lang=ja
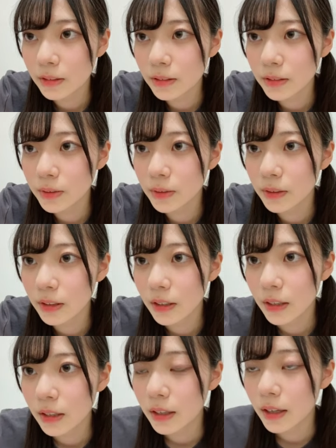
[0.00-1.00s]
そう
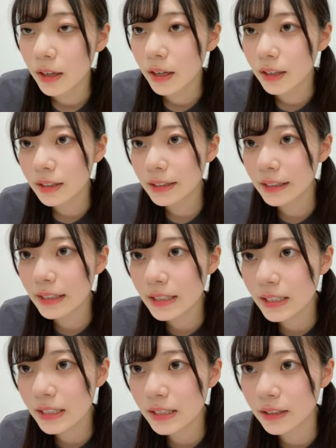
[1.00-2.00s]
あきら
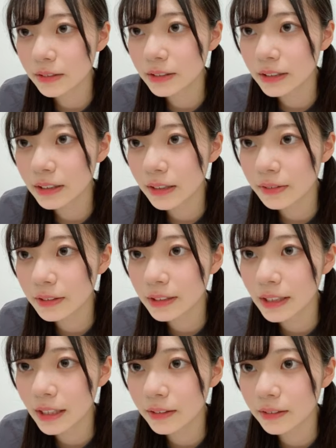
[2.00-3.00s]
先生の振りって振り
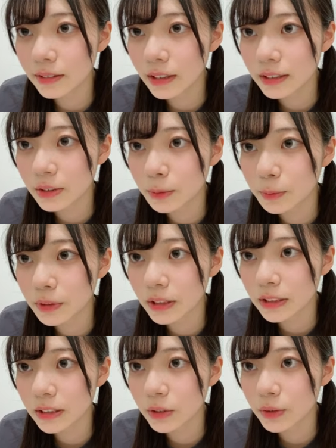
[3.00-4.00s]
で歌詞を思い出
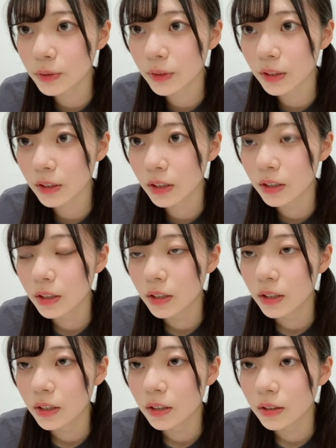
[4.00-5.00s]
したりするのかな
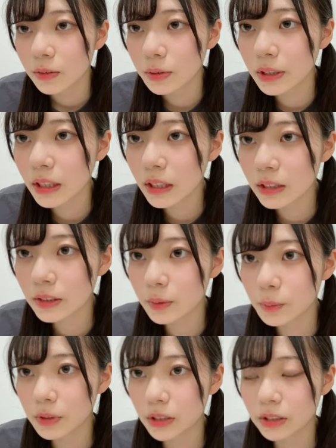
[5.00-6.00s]
振りで歌詞
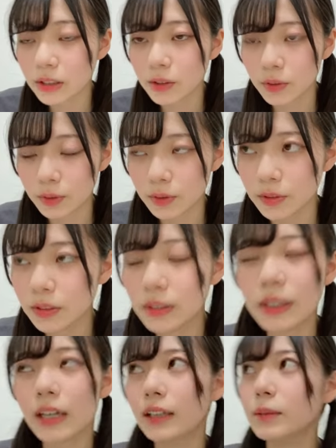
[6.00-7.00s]
思い出したりする
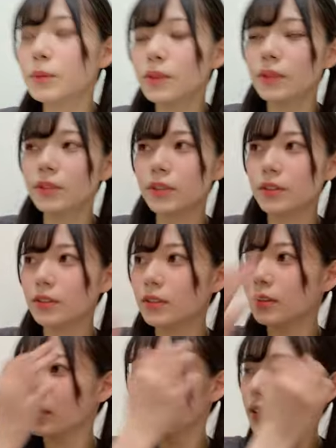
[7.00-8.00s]
なんかでもそ
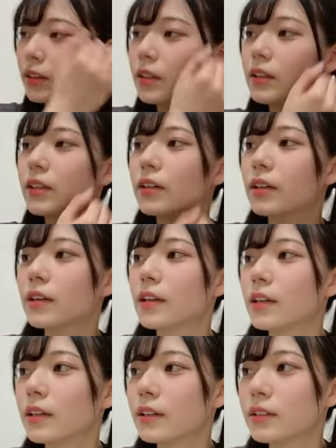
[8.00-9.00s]
の
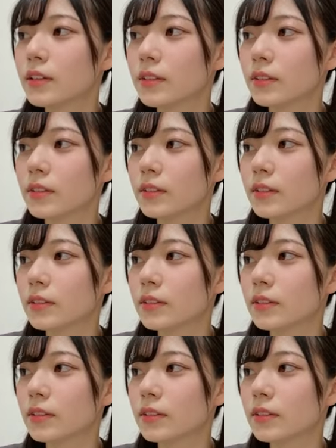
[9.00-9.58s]
その